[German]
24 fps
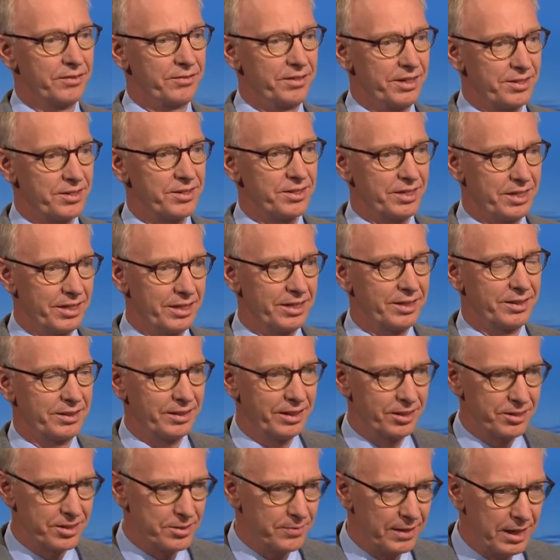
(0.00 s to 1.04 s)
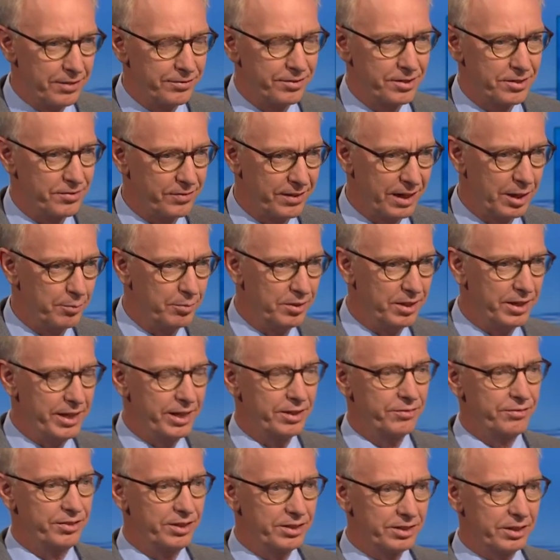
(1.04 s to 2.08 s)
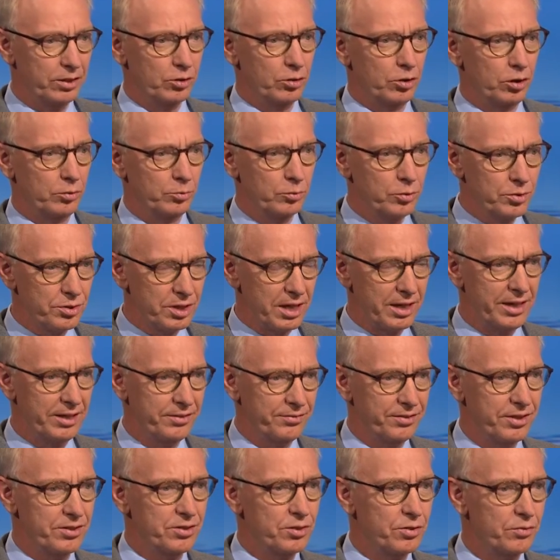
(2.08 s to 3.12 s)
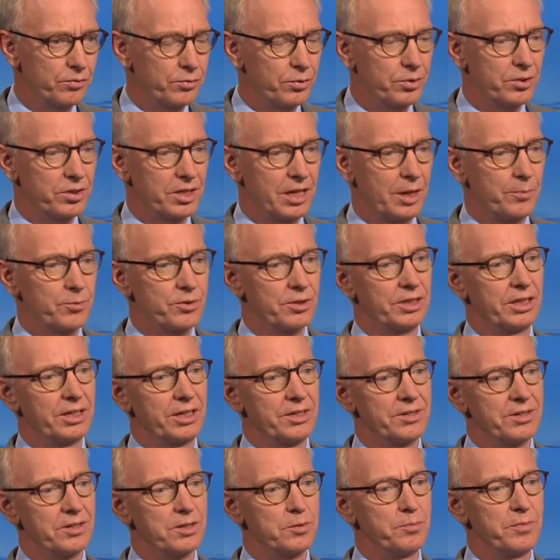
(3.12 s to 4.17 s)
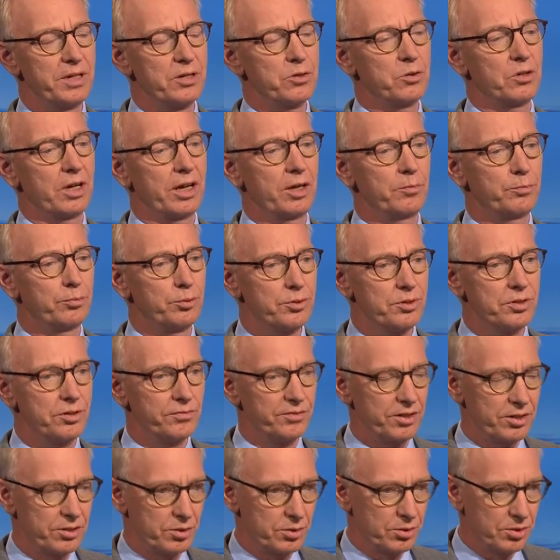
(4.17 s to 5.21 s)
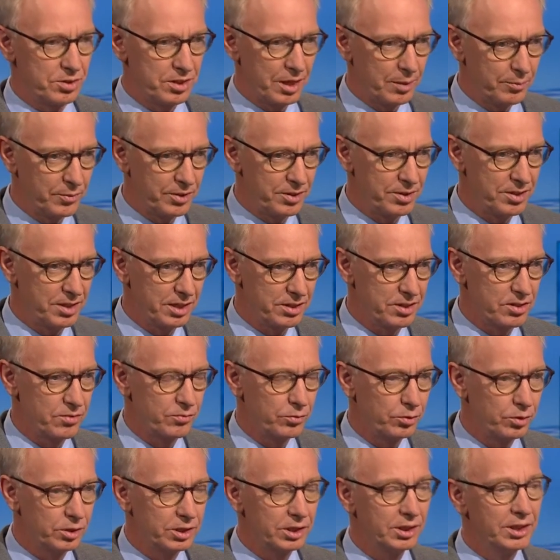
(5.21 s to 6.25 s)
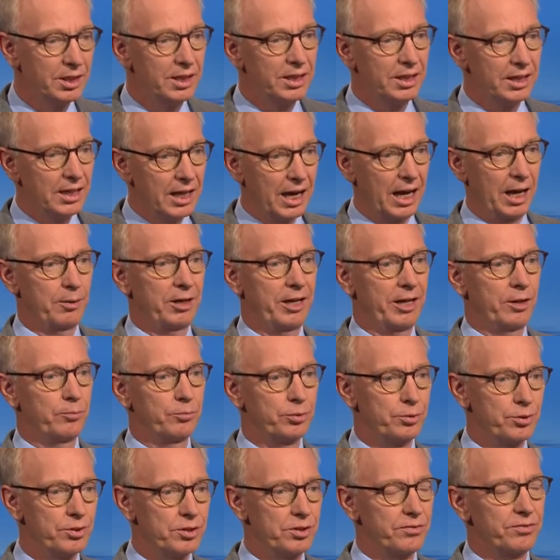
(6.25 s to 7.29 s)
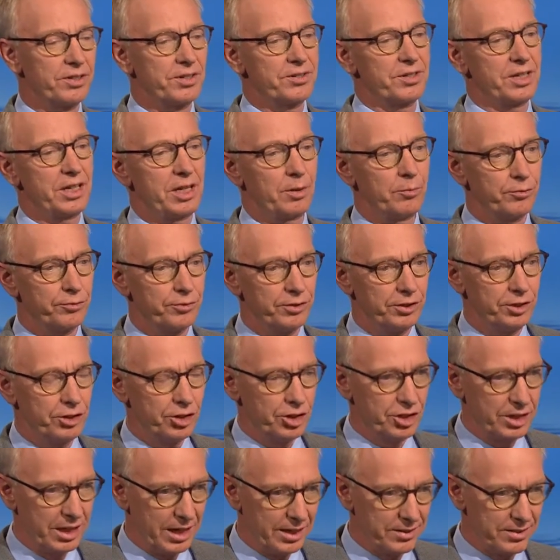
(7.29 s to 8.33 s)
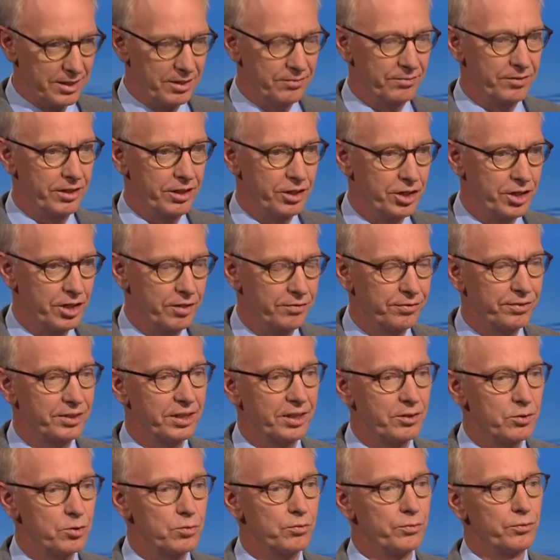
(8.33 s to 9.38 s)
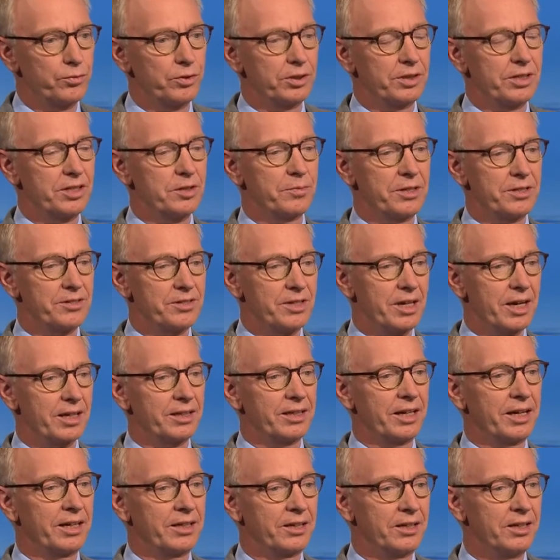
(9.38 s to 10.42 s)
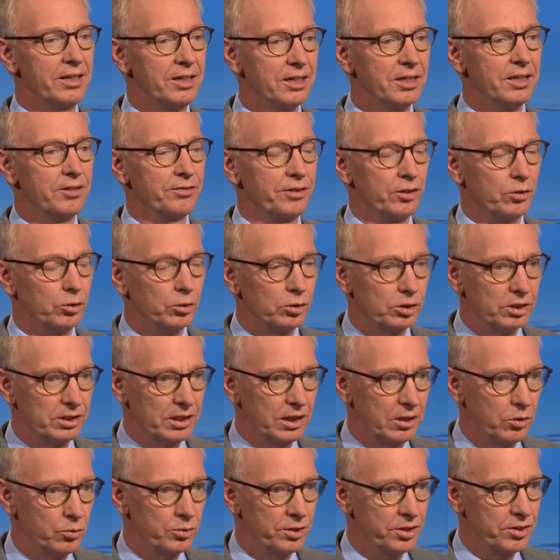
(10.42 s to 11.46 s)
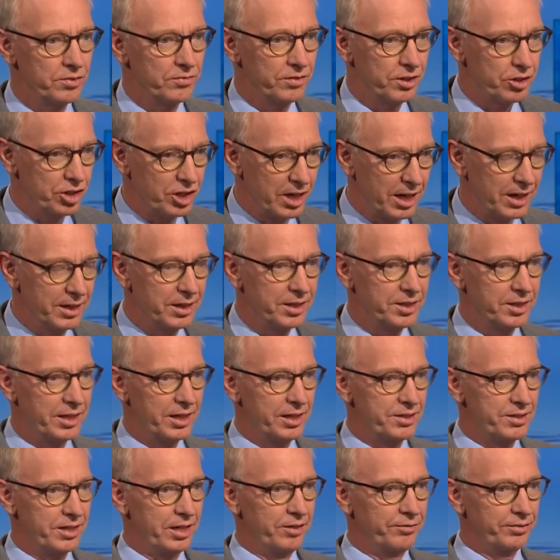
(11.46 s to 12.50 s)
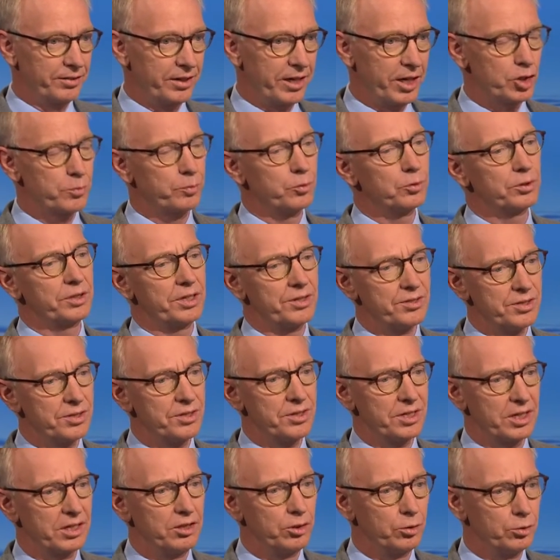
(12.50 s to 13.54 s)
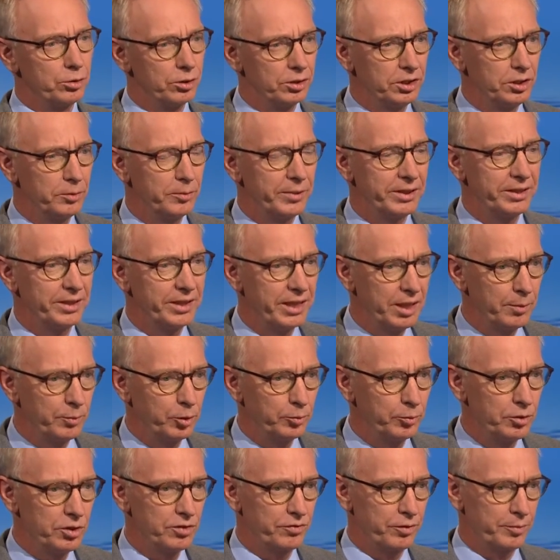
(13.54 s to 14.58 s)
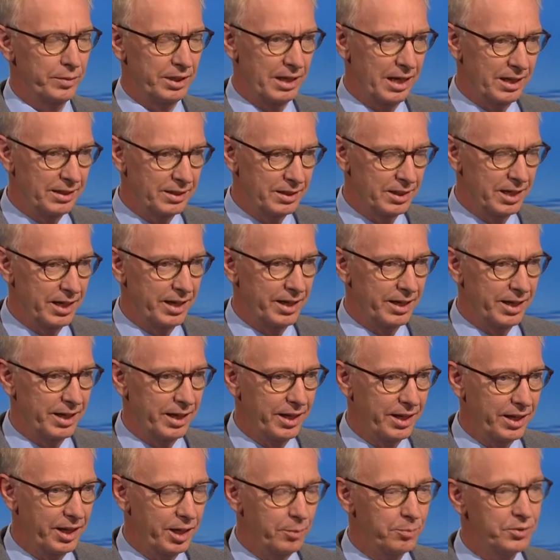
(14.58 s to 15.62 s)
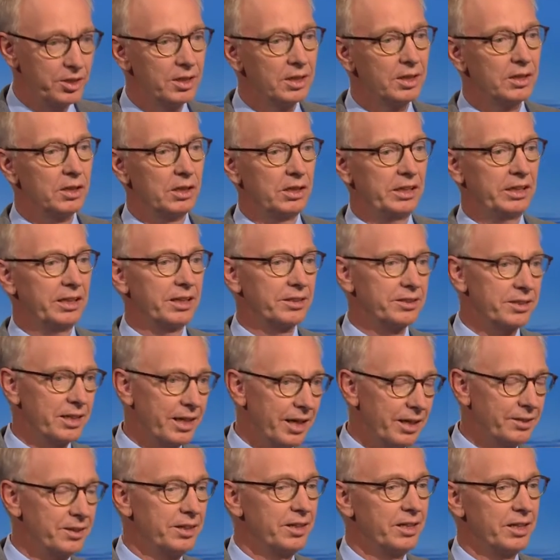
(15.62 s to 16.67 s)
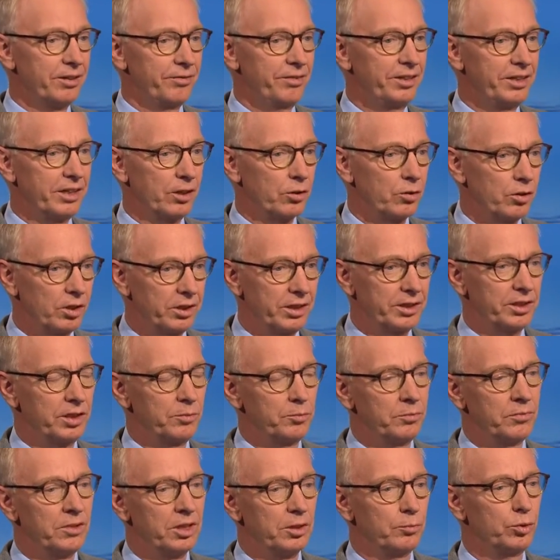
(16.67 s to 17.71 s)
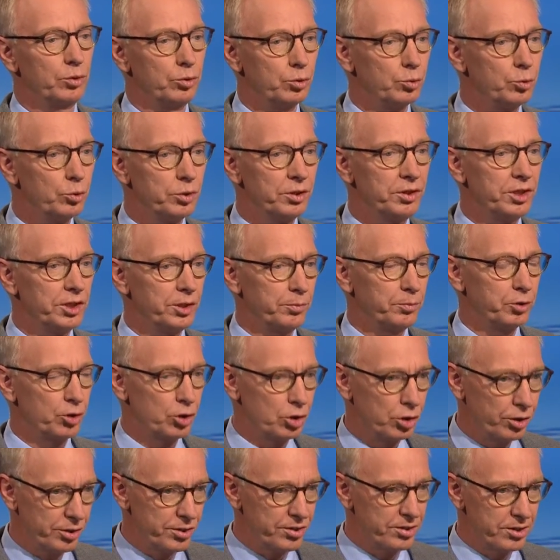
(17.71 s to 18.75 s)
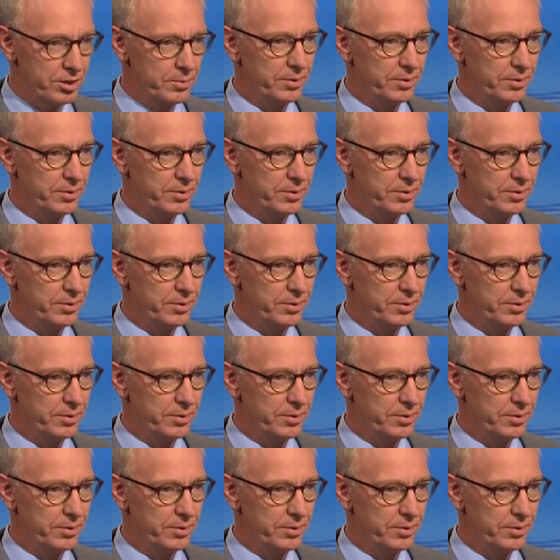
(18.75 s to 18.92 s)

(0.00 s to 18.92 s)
was äh, zweifelsfrei belegt, Winterkorn muss etwas gewusst haben, sondern es ist mir so ein Puzzle, was zusammengesetzt wurde. Aber ein Puzzle, was eben für die Staatsanwaltschaft dazu führt, dass man sagt, eine Verurteilung ist wahrscheinlicher als ein Freispruch. Das ist ja die Hürde, die man nehmen muss, wenn man Anklage erhebt gibt. In der Tat, Winterkorn hat den Betrug nicht beschlossen